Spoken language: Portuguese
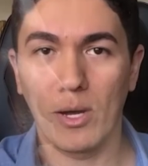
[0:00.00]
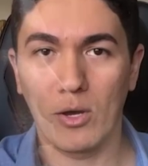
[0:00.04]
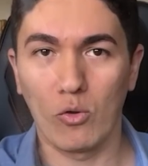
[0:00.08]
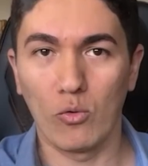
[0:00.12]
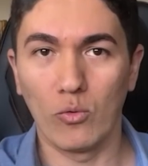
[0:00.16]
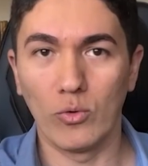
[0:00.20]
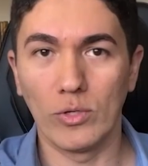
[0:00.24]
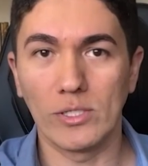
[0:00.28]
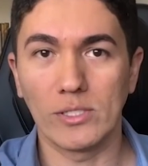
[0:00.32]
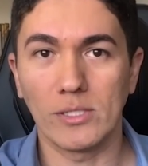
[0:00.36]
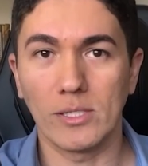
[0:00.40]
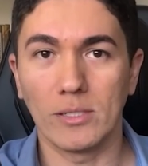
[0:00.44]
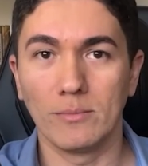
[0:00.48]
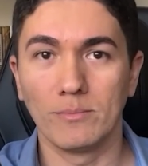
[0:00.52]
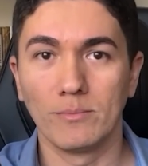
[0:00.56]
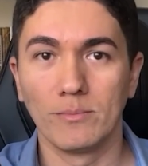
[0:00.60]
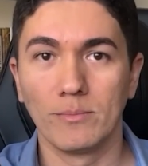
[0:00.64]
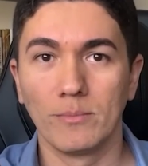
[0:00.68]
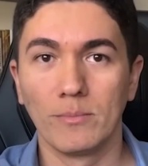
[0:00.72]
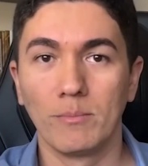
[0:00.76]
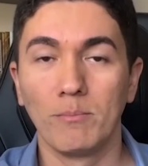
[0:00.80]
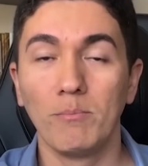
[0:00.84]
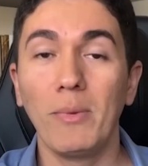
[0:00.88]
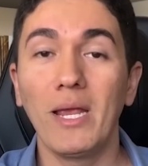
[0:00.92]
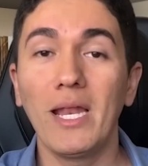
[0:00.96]
uma coisa
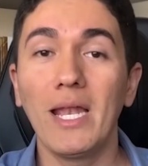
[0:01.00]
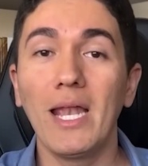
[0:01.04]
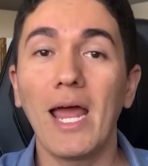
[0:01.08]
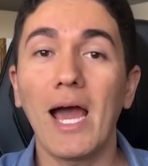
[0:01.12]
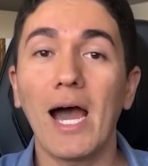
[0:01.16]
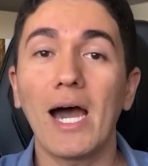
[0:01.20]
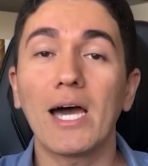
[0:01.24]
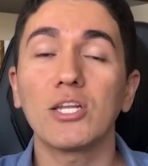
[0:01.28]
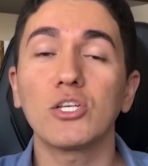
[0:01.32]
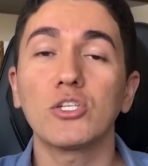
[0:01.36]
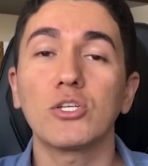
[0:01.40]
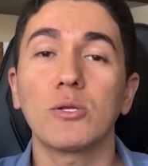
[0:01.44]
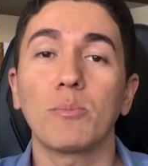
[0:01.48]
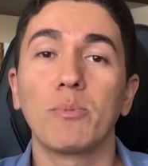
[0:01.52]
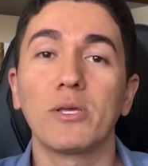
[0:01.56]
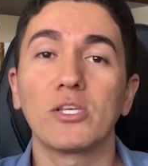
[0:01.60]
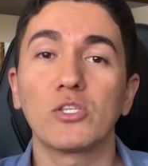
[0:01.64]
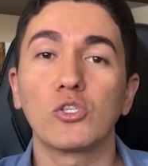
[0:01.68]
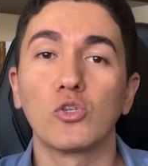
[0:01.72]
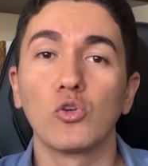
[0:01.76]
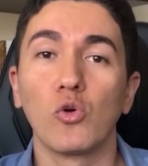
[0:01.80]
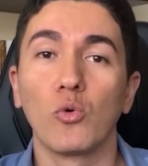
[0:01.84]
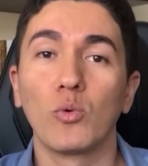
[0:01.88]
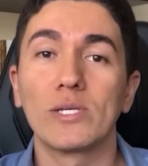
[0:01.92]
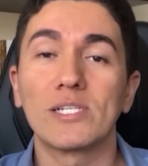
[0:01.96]
milhares de
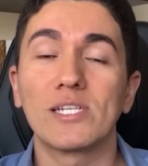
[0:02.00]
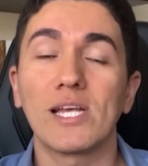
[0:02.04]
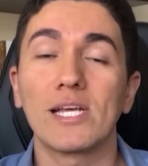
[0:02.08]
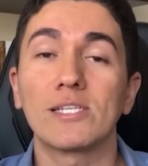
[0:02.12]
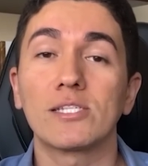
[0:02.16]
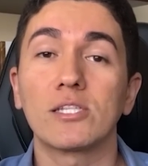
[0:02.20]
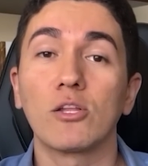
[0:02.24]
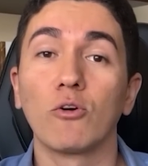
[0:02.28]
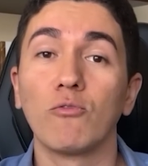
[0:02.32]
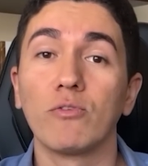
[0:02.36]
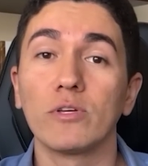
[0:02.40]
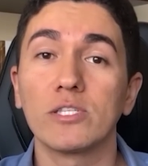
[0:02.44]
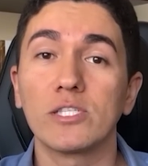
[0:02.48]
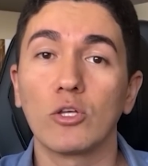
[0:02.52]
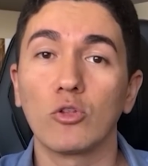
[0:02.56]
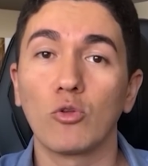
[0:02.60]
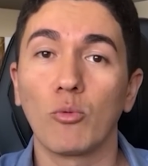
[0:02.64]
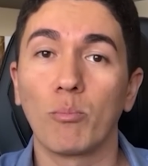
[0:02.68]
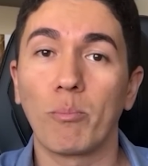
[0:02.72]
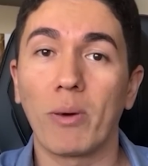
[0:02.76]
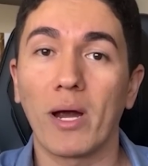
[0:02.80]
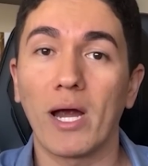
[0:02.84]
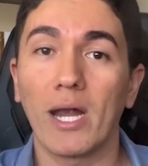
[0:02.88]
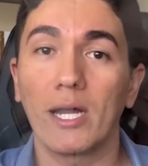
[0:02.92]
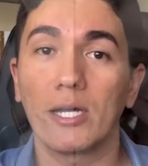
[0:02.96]
pessoas já estão fazendo
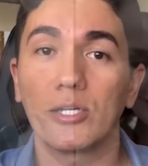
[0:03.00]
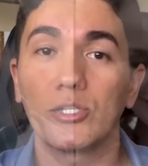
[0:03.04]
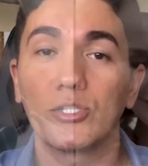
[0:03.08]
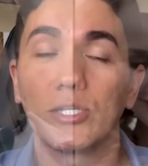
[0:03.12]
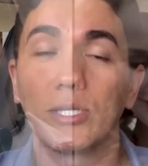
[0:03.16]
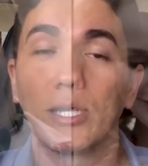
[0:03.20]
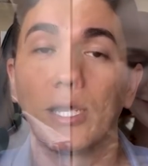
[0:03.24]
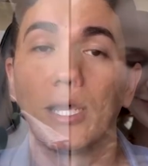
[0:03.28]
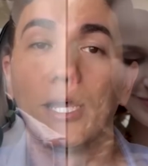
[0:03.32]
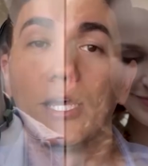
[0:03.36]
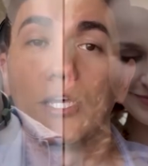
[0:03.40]
parte